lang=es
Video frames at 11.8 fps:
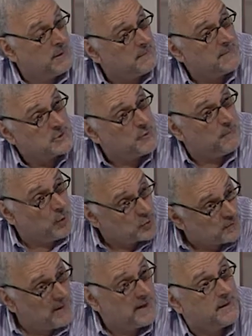Marcio
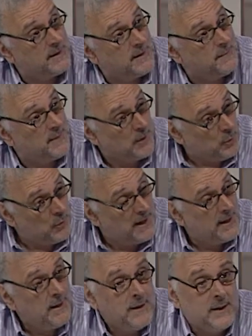Pochman, eh,
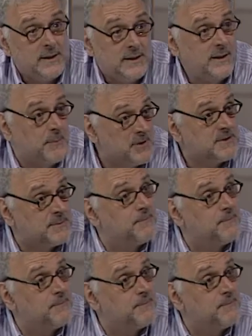Padula. Básicamente es un